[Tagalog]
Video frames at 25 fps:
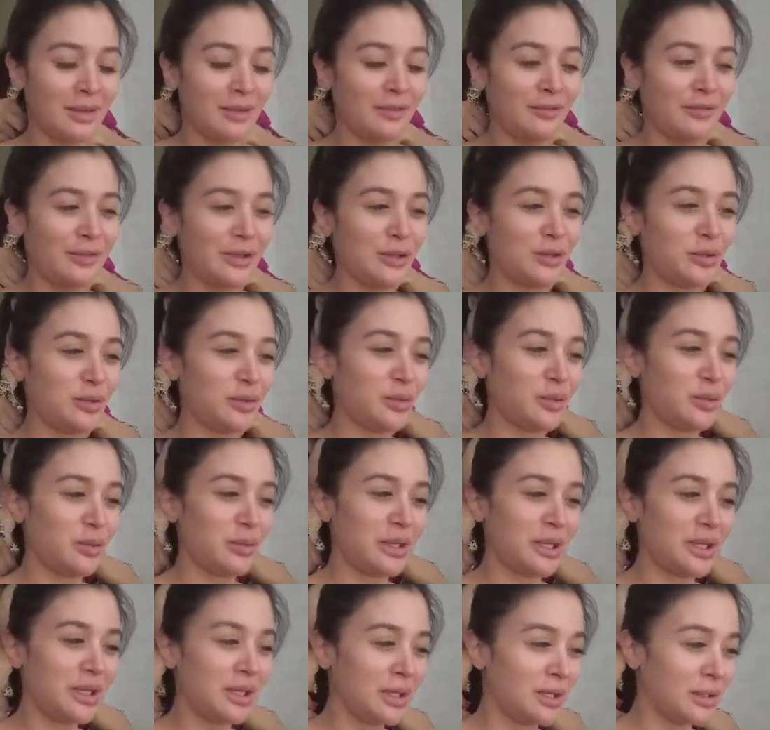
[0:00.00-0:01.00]
Feel ko
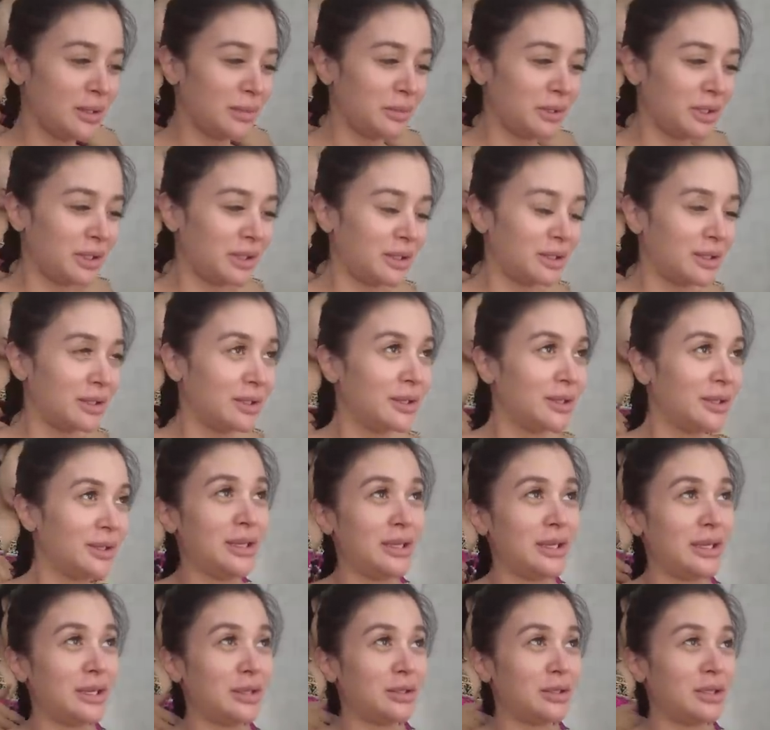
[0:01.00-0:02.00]
uuwi din kami.
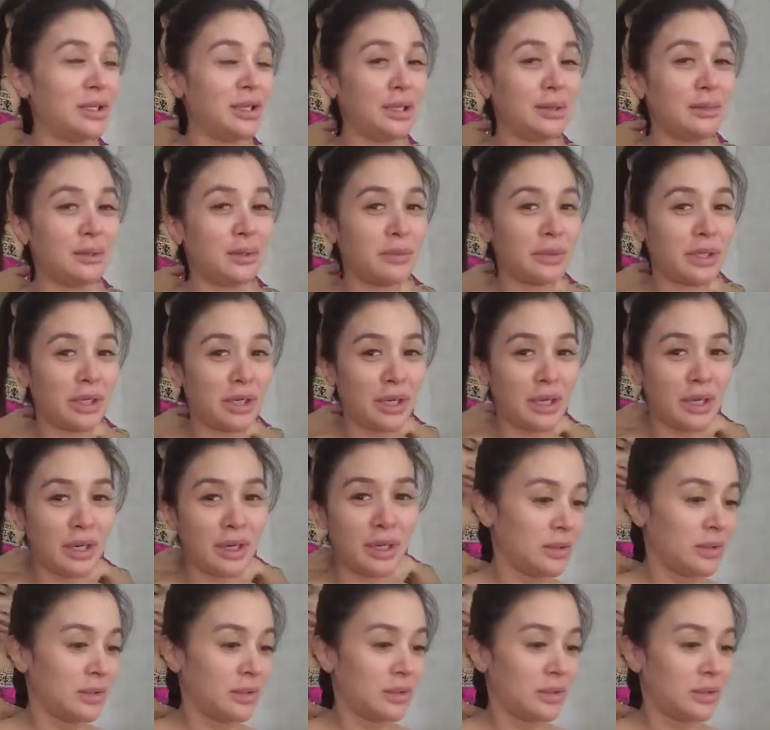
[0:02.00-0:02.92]
Ikaw, tingin mo, Mariel.